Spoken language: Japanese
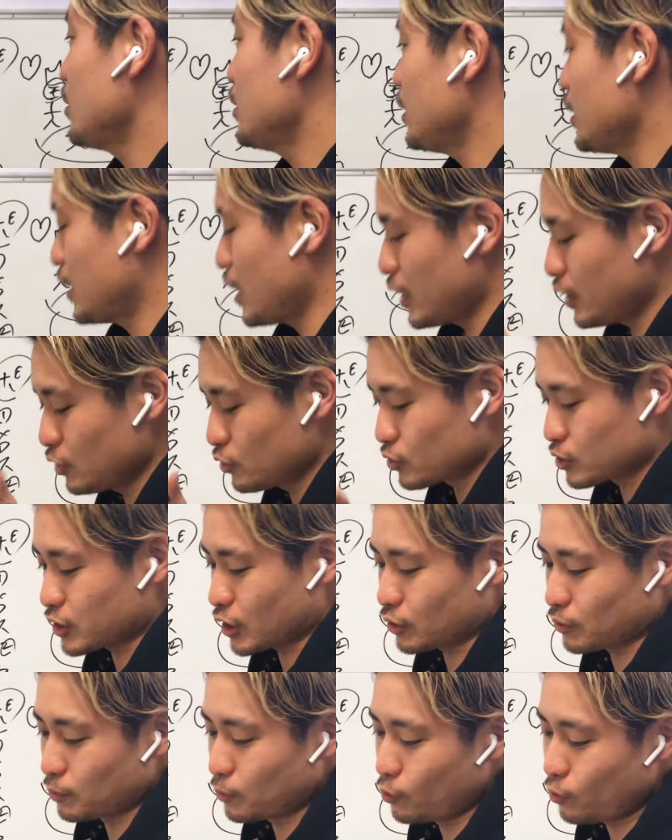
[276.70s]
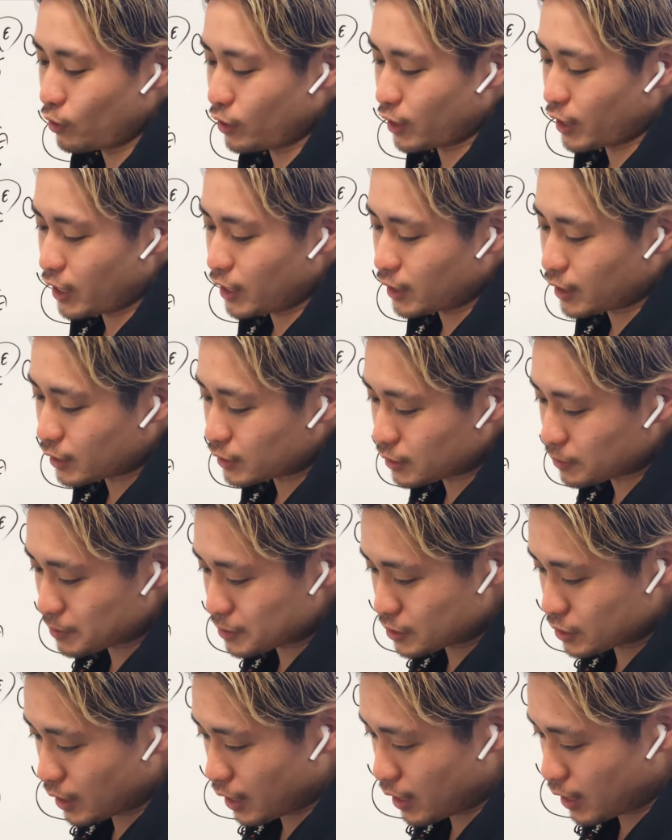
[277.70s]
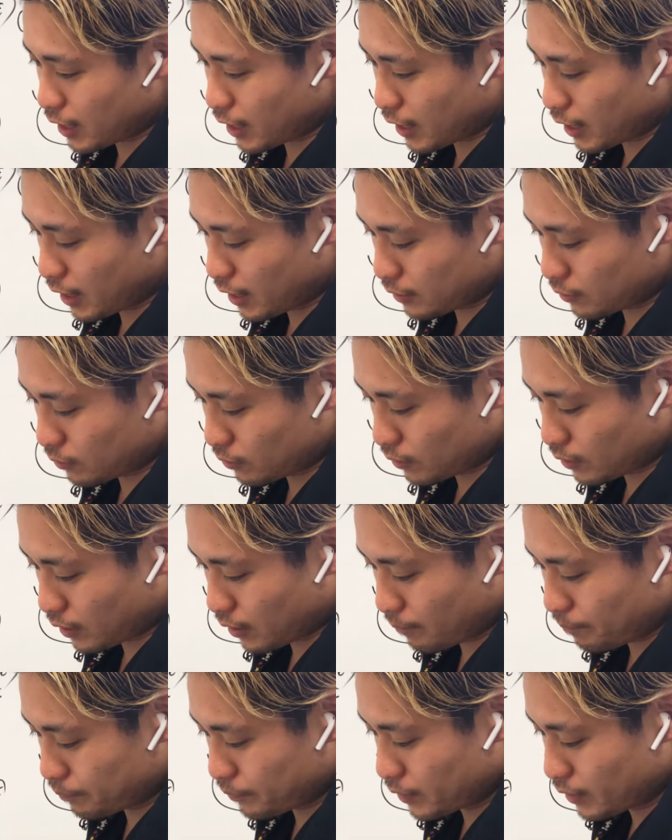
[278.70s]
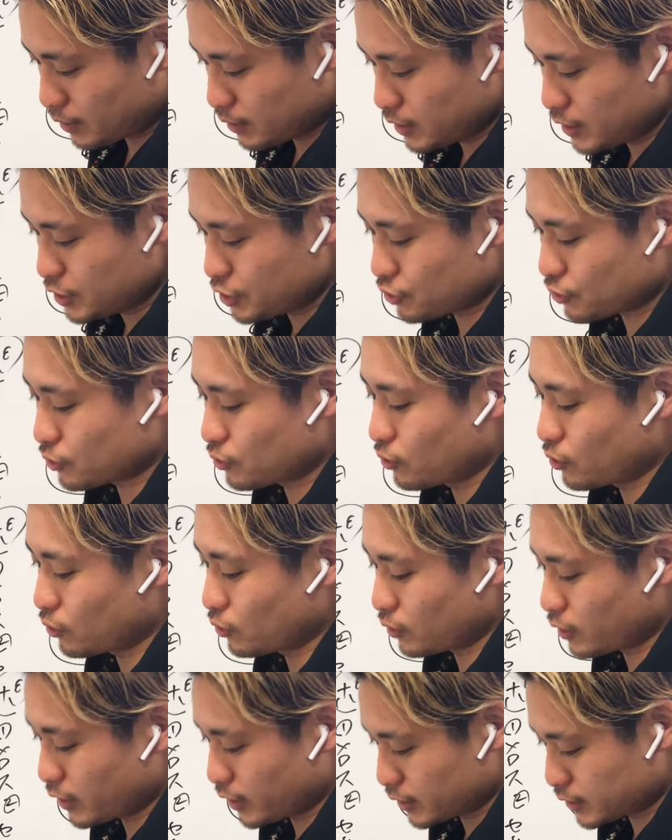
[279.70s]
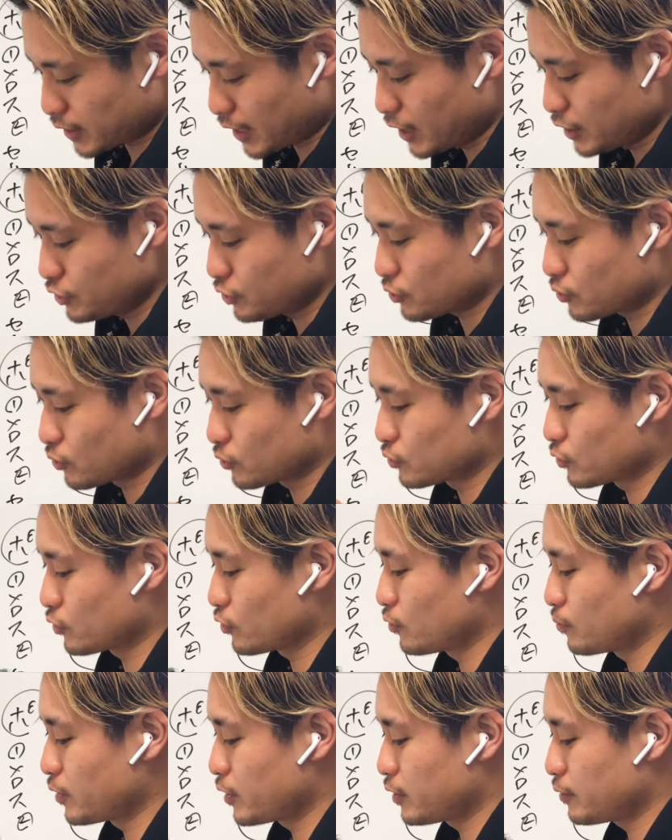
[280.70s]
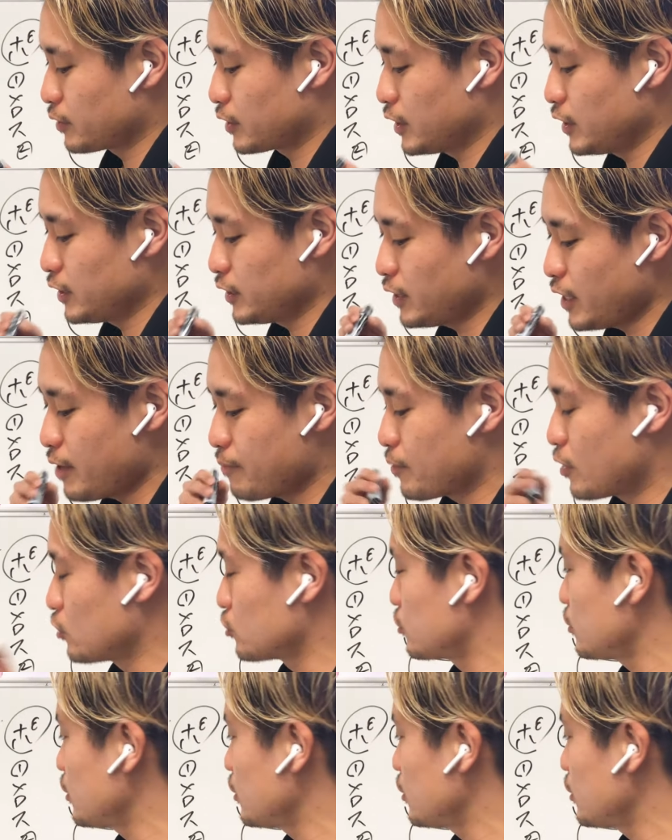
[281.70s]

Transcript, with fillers: れで激怒したともう一回書いてます。えー、っとね。えー、36行目に聞いてメロ